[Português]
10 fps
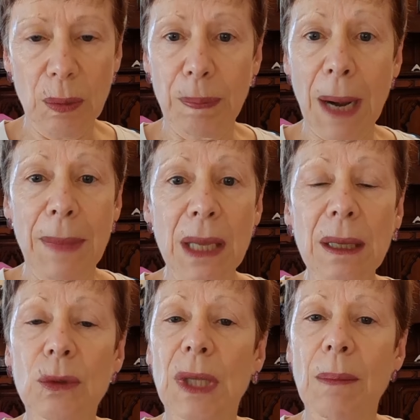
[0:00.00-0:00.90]
Para
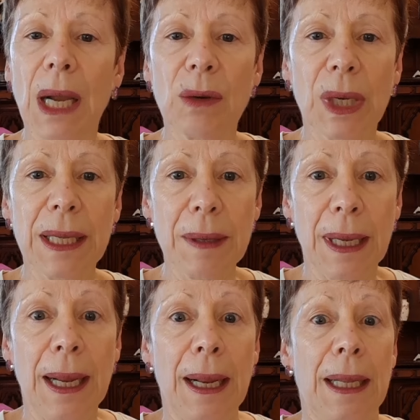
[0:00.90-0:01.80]
mim, o dramalhão ali
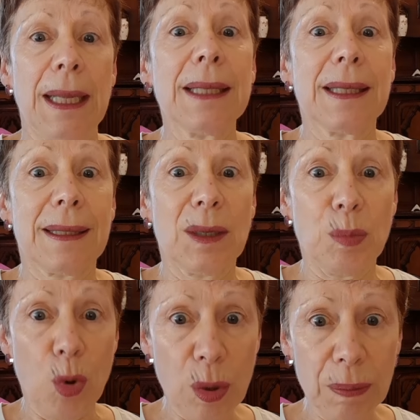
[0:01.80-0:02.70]

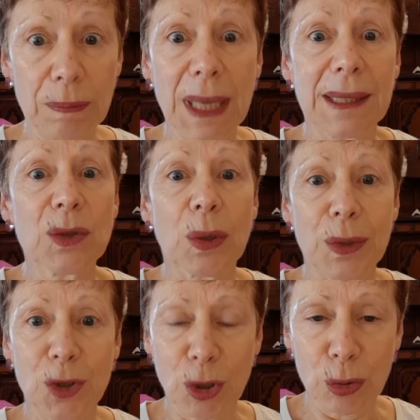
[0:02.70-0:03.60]
exacerbou, mas isso é o
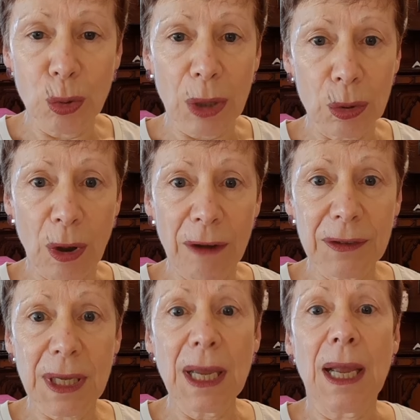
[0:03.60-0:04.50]
estilo do
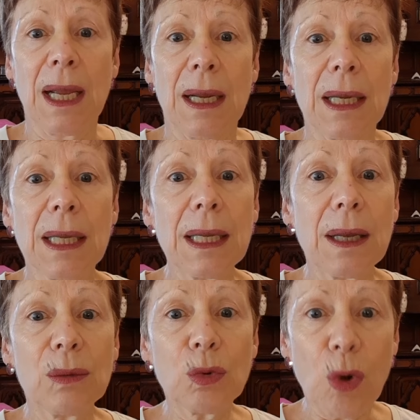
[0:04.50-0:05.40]
Aronofsky, e
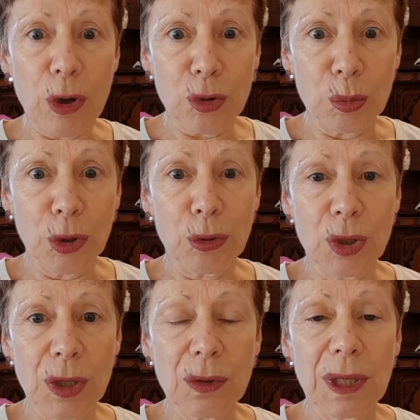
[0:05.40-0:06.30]
eu não gosto muito
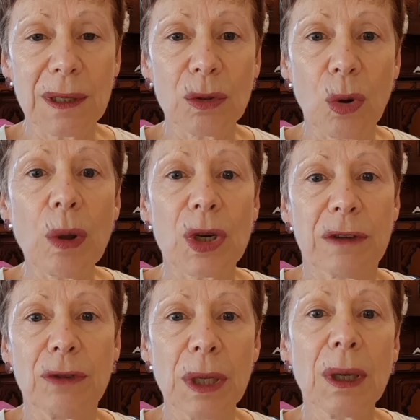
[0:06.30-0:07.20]
disso, desse tom, eu acho
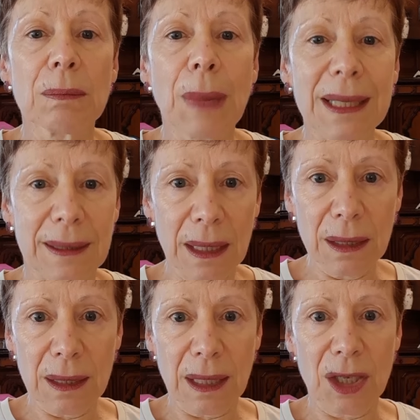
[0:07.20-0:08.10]
que foi
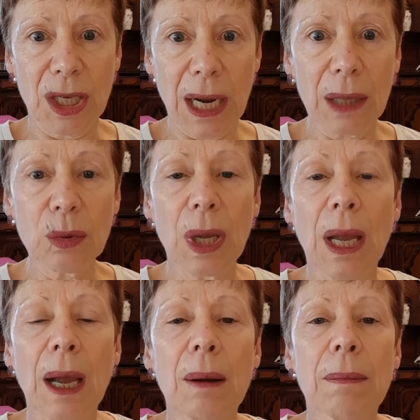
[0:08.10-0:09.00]
bastante exagerado,
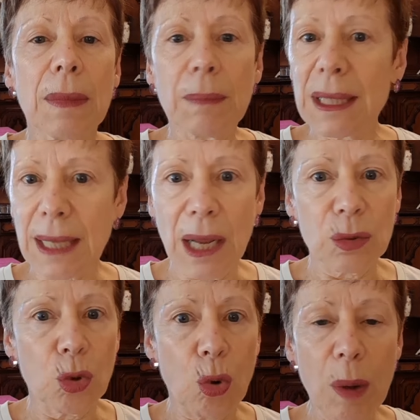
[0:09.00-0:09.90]
mas
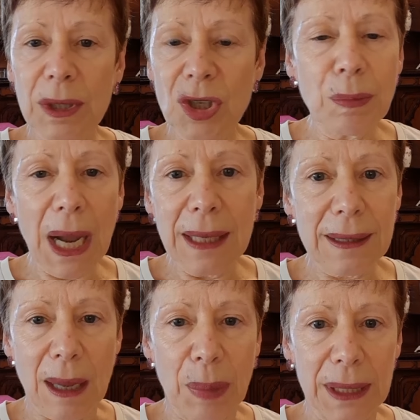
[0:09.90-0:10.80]
claro, tocou
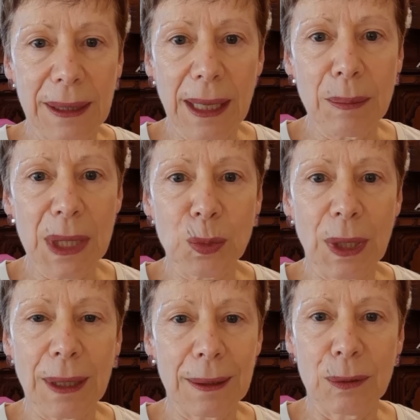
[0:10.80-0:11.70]
demais a plateia mesmo
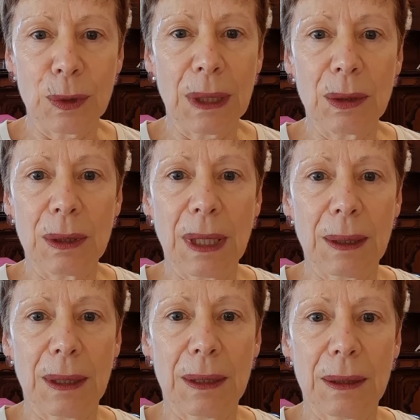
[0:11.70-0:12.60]
da, do, da,
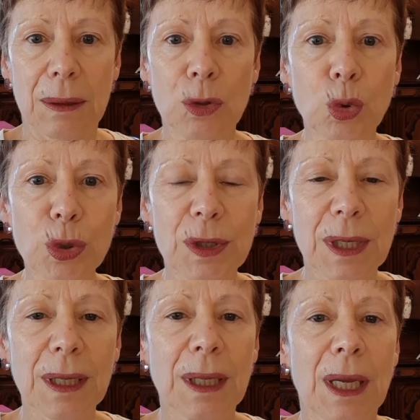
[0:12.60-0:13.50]
da
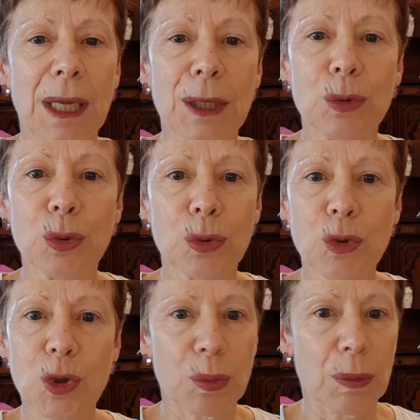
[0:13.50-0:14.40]
indústria e do,
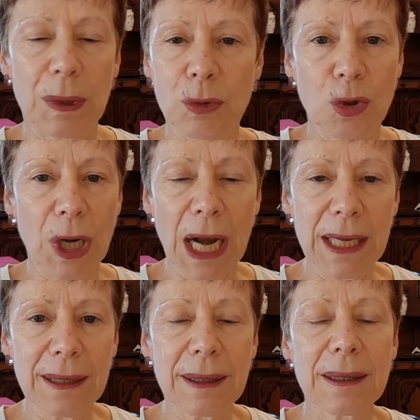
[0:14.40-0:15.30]
dos, dos,
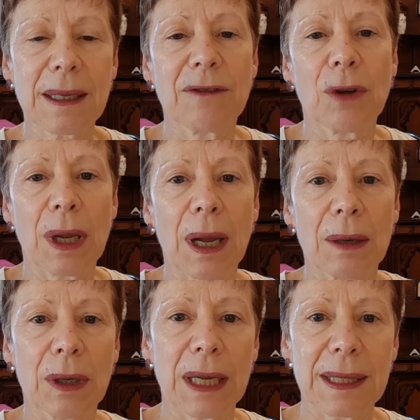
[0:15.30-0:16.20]
jornalistas, que foi
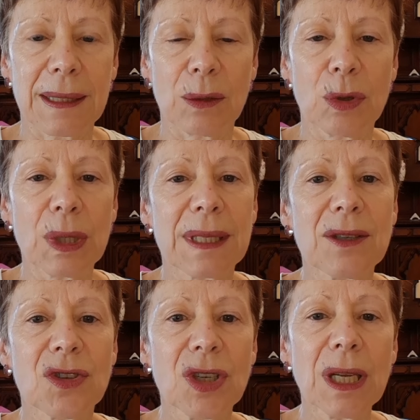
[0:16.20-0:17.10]
a sessão que eu
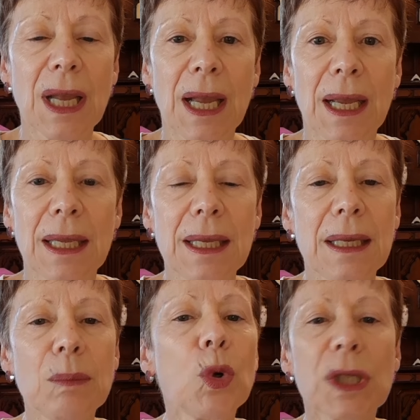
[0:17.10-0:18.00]
assisti,
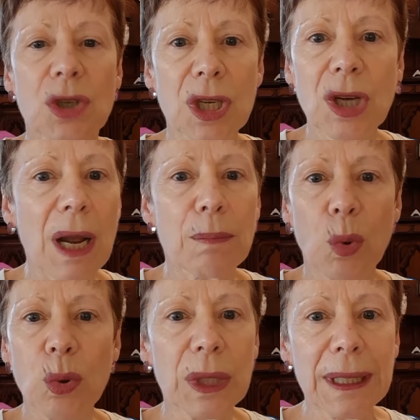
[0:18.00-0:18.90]
e muita gente
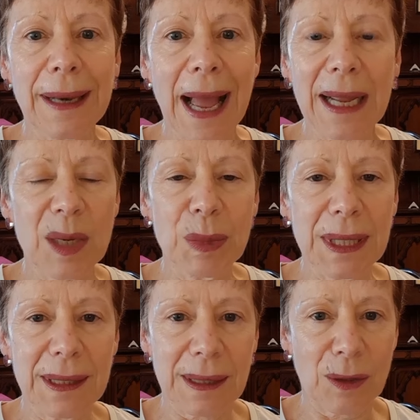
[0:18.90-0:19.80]
acabou em
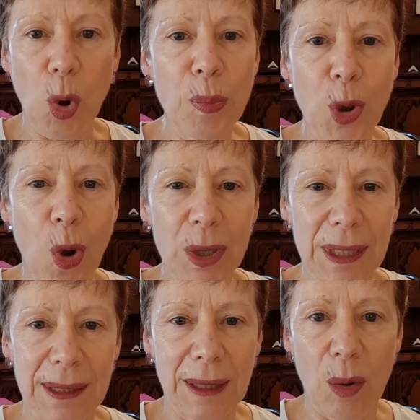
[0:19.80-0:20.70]
lágrimas
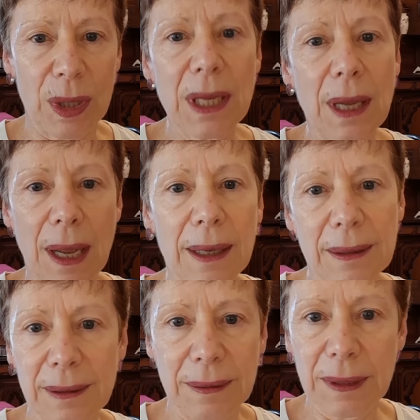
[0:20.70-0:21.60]
copiosas, tal, que é,
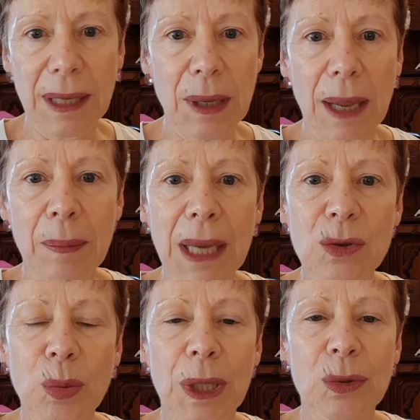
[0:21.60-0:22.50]
é mais
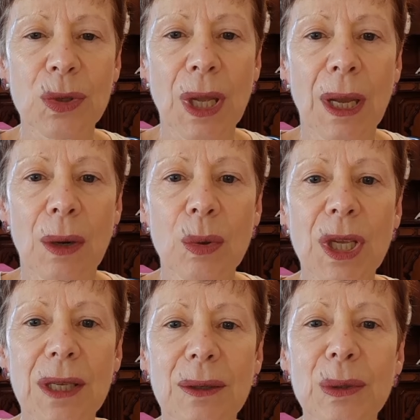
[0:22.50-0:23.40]
ou menos o
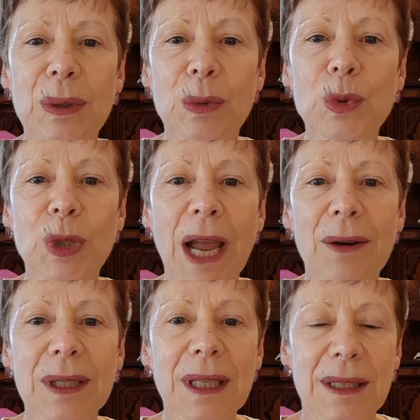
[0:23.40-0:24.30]
que o, o
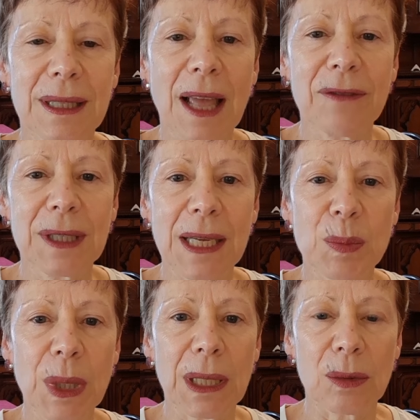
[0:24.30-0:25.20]
Darren deve estar tá
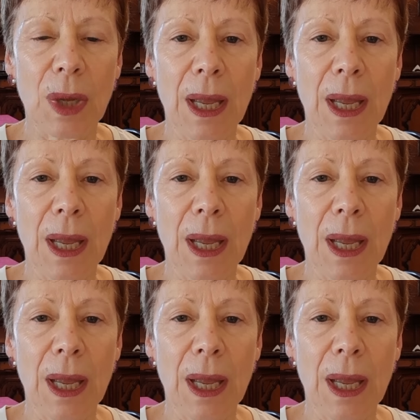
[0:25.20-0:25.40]
esperando.